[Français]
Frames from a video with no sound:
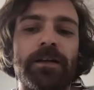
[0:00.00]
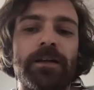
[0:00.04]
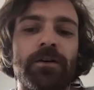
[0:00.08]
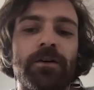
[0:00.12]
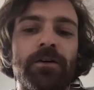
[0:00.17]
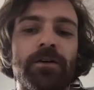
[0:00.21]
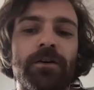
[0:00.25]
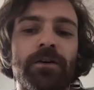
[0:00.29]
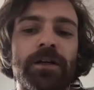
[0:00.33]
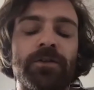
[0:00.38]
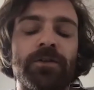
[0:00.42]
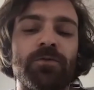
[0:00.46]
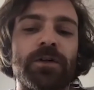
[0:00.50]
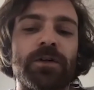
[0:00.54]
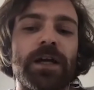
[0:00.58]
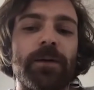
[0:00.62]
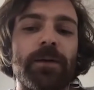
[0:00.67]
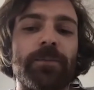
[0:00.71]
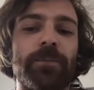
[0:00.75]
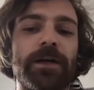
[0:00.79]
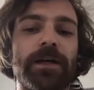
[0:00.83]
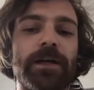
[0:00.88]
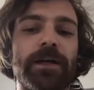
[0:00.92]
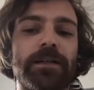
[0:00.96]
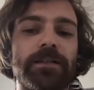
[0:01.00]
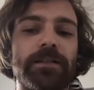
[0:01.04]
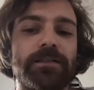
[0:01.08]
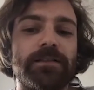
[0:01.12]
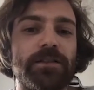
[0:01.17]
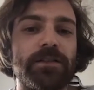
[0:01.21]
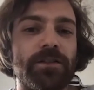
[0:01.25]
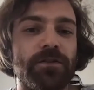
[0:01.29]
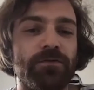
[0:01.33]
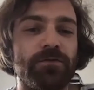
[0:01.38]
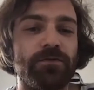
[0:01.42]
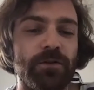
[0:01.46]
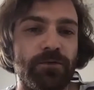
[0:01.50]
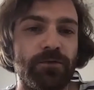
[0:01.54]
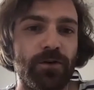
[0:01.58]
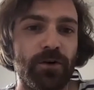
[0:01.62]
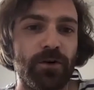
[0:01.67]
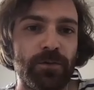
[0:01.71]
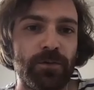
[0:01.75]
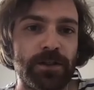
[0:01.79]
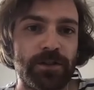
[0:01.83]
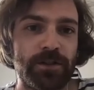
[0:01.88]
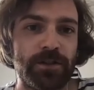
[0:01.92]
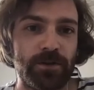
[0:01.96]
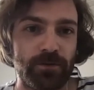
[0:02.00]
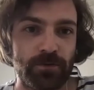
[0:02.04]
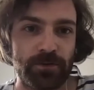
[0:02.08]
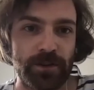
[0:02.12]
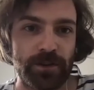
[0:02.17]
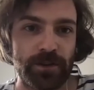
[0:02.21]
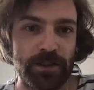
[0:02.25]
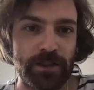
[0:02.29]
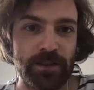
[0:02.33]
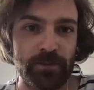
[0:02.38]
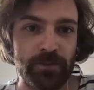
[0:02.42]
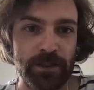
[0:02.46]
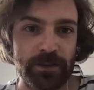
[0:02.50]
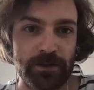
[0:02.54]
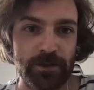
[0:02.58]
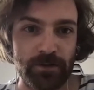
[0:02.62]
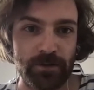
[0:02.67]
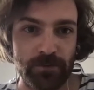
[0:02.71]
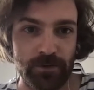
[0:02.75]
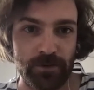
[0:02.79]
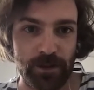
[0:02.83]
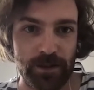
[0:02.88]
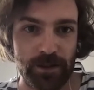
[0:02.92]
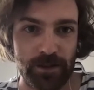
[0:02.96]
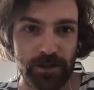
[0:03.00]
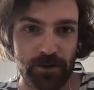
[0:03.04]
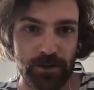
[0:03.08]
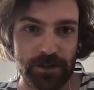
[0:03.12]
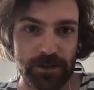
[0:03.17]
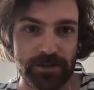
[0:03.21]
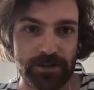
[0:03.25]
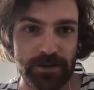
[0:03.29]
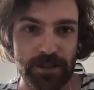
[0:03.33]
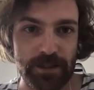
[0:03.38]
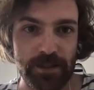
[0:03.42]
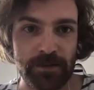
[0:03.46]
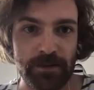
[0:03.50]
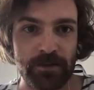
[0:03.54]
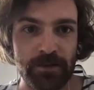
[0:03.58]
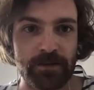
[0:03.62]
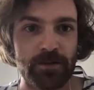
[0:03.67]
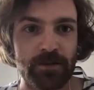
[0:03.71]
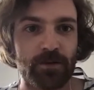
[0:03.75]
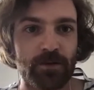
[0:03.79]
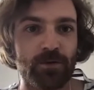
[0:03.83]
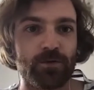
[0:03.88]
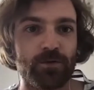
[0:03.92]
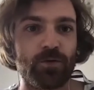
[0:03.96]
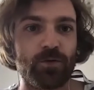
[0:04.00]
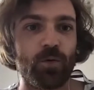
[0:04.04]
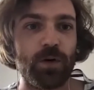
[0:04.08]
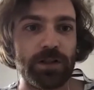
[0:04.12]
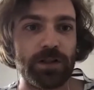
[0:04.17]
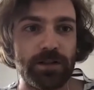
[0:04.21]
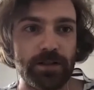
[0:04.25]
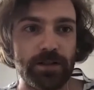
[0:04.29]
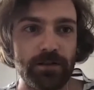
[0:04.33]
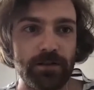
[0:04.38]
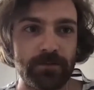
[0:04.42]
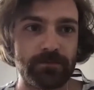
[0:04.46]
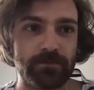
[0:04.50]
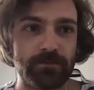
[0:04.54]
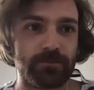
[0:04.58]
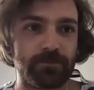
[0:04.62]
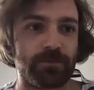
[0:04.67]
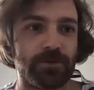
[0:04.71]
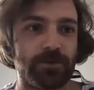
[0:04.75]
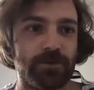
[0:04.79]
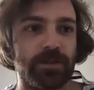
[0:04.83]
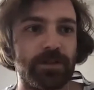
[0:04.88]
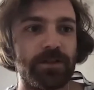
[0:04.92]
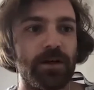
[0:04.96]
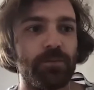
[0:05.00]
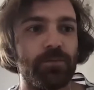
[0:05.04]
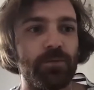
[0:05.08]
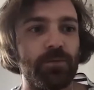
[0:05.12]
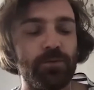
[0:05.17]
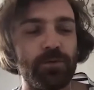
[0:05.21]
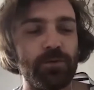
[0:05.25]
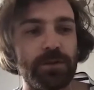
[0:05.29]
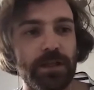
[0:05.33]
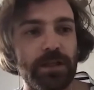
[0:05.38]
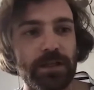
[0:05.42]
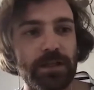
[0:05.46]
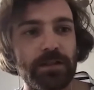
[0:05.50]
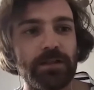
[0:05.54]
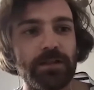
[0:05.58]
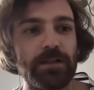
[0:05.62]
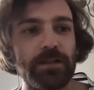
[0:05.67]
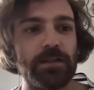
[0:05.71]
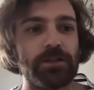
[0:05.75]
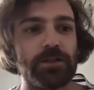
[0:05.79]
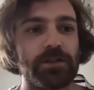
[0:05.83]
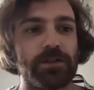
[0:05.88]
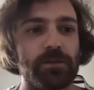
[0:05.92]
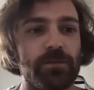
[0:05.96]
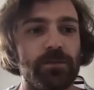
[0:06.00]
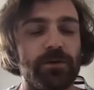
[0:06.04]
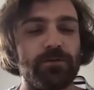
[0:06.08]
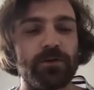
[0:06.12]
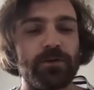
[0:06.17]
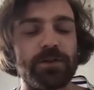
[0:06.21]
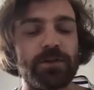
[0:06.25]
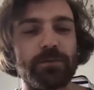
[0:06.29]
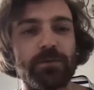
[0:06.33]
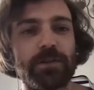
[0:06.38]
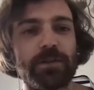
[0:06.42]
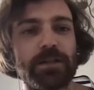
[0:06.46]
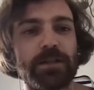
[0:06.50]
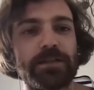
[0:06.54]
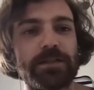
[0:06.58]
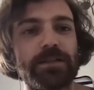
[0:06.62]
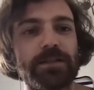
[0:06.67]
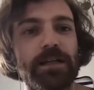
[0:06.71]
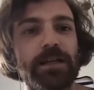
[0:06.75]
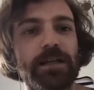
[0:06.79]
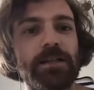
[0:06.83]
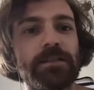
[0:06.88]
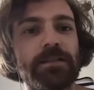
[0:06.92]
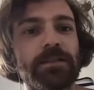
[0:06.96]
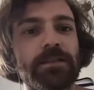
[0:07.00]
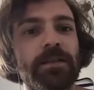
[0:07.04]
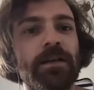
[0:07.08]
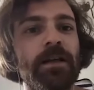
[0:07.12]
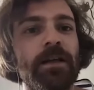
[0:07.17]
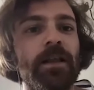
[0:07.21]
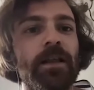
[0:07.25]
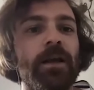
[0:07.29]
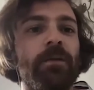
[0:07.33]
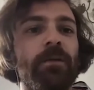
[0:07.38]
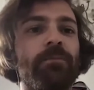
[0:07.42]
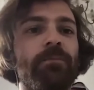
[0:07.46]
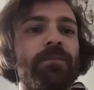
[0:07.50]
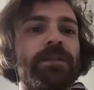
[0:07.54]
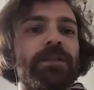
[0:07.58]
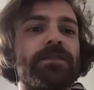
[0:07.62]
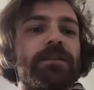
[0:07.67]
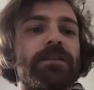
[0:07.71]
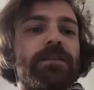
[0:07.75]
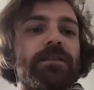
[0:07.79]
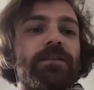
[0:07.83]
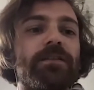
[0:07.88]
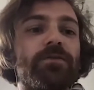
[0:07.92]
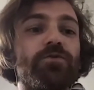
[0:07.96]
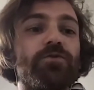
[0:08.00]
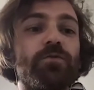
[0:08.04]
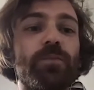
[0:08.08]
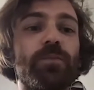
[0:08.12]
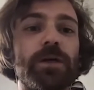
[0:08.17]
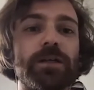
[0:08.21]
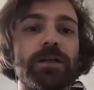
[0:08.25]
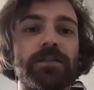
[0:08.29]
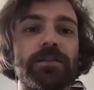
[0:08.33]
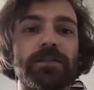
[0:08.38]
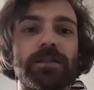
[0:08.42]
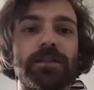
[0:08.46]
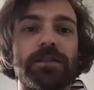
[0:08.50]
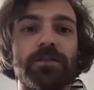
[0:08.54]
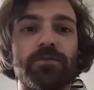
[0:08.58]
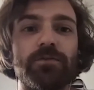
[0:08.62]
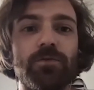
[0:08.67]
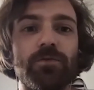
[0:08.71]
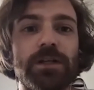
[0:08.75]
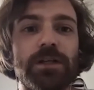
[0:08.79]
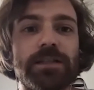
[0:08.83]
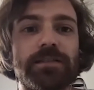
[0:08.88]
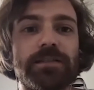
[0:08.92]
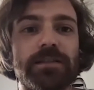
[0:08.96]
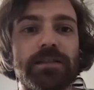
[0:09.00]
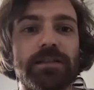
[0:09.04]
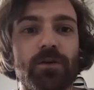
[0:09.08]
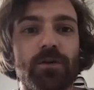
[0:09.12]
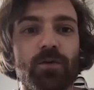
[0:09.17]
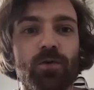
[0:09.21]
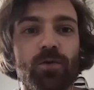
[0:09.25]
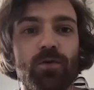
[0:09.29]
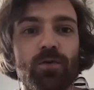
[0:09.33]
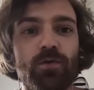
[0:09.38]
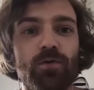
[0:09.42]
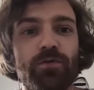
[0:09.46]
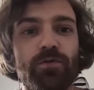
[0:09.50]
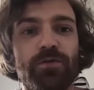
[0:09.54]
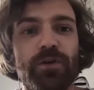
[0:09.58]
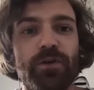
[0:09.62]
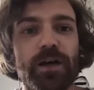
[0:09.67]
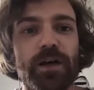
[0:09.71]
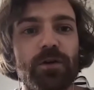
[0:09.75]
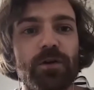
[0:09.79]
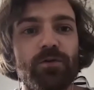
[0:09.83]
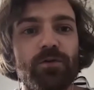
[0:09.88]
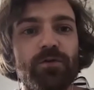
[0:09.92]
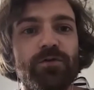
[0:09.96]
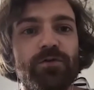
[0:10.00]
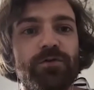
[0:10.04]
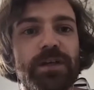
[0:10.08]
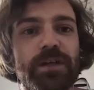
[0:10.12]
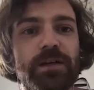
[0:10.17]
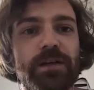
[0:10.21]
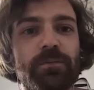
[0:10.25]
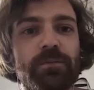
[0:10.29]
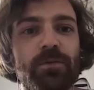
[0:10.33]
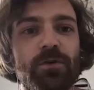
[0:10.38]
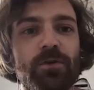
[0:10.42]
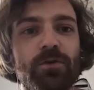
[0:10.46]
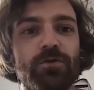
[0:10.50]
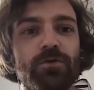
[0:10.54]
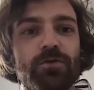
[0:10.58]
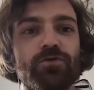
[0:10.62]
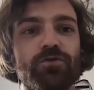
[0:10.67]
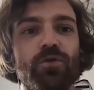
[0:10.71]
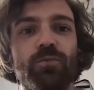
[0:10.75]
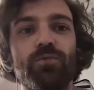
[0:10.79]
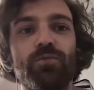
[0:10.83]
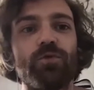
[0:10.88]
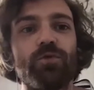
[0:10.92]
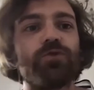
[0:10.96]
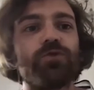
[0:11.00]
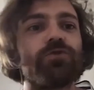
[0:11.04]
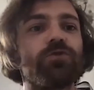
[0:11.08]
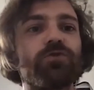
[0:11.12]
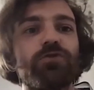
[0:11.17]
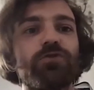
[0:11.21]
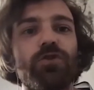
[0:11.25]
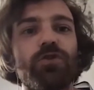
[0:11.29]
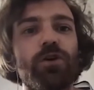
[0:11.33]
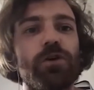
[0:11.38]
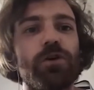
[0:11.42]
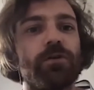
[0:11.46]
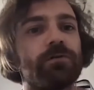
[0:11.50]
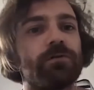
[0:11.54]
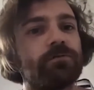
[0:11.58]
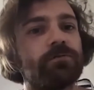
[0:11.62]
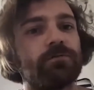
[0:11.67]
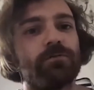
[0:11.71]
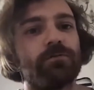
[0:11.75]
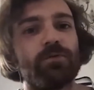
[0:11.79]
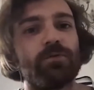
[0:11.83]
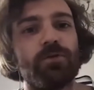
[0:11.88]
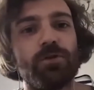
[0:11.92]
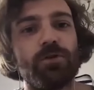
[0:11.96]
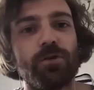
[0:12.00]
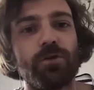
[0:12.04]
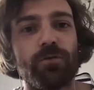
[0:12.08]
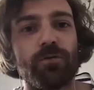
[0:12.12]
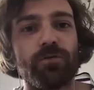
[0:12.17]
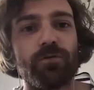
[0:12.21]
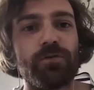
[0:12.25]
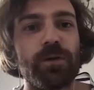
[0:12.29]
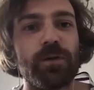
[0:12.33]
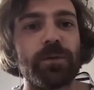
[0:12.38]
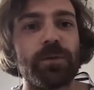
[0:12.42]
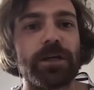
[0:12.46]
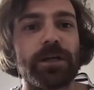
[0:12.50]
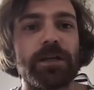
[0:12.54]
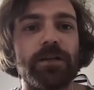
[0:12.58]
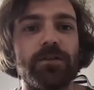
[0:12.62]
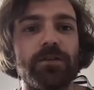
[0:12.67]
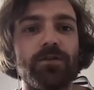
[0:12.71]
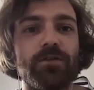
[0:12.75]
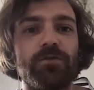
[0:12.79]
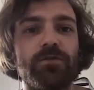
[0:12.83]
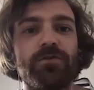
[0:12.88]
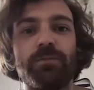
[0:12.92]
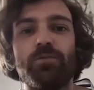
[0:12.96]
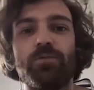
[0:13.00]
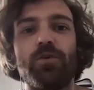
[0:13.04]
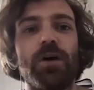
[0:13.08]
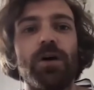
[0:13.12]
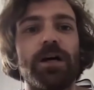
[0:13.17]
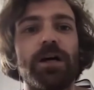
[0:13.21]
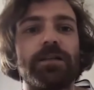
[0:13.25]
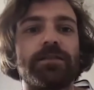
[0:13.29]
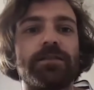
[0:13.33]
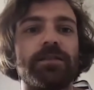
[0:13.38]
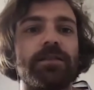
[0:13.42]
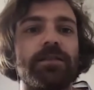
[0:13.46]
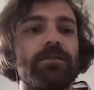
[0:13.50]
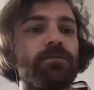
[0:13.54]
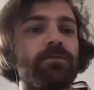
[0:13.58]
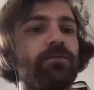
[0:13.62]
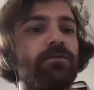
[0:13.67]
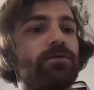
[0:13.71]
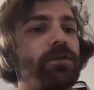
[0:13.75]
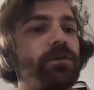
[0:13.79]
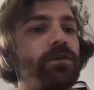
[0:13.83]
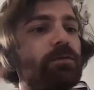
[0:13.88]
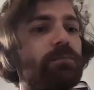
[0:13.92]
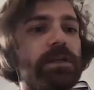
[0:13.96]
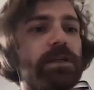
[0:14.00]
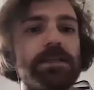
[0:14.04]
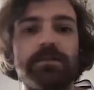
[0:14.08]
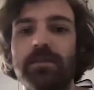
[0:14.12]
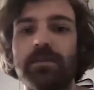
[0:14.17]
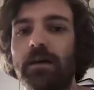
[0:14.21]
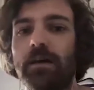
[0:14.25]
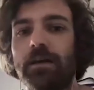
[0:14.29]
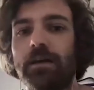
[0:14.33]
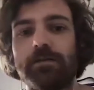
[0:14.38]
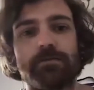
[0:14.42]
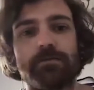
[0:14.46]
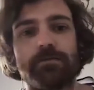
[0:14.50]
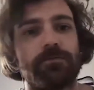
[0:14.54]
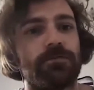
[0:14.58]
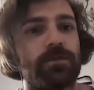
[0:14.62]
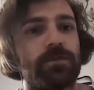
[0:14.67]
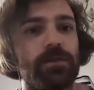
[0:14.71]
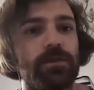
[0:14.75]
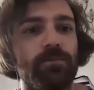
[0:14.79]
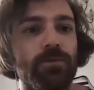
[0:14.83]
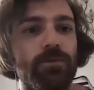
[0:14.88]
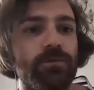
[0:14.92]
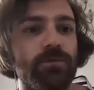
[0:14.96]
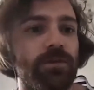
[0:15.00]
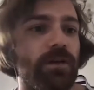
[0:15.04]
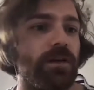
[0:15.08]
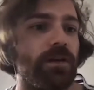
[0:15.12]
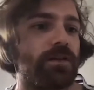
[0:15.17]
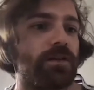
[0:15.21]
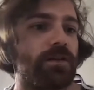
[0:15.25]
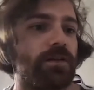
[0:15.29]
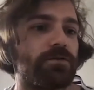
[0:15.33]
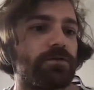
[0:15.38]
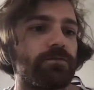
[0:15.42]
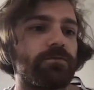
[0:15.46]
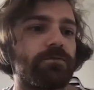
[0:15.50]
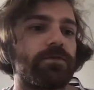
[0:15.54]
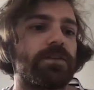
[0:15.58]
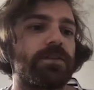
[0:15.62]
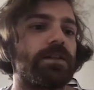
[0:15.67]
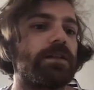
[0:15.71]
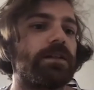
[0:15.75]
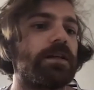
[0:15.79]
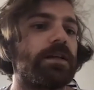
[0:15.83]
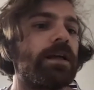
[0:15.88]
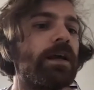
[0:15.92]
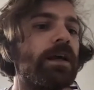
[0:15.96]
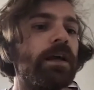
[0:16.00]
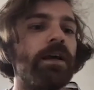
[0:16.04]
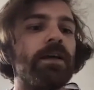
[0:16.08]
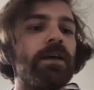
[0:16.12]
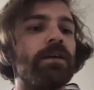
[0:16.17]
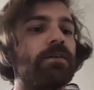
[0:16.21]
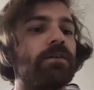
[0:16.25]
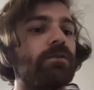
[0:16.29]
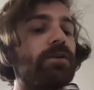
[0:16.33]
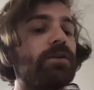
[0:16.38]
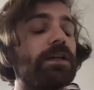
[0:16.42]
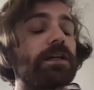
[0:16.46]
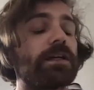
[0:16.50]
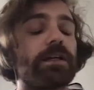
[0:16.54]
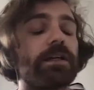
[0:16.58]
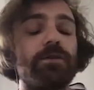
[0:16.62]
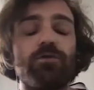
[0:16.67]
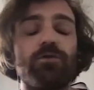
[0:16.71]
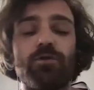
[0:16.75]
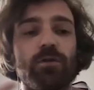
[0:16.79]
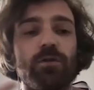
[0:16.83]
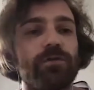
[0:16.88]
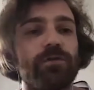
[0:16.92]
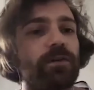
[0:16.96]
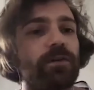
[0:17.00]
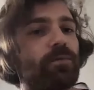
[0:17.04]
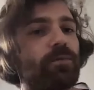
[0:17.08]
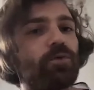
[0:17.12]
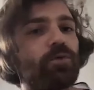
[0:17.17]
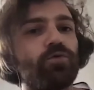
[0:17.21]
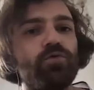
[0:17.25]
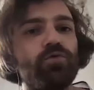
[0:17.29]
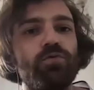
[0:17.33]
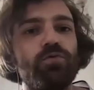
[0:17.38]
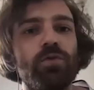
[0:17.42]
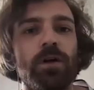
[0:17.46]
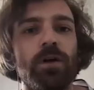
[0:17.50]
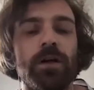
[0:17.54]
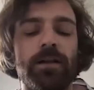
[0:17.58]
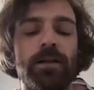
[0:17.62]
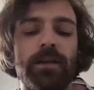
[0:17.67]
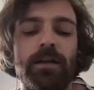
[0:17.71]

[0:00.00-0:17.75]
Euh, et, donc après le lycée, j'ai fait une formation d'animation à l'école Estienne en 3D. Donc c'était un peu plus technique, j'étais pas forcément très à l'aise. Mais ce qui était super, c'est qu'ils nous laissaient en gros faire le film 100% euh, seul. Donc euh, on fabriquait notre film de A à Z. Donc on faisait le mixage, on faisait le montage, on faisait l'écriture, vraiment tout.